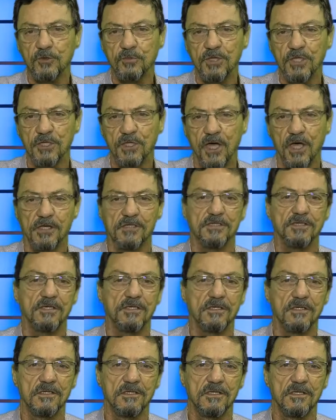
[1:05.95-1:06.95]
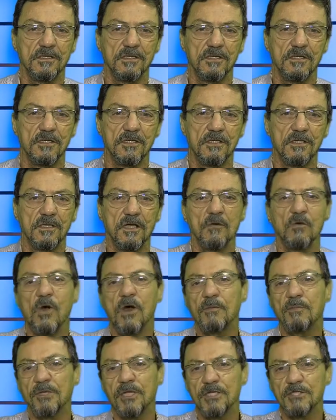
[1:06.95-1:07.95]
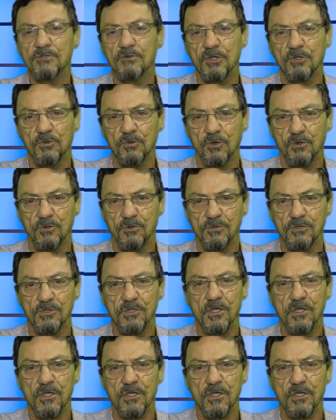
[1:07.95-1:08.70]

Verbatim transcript: umidade. Um abraço a todos.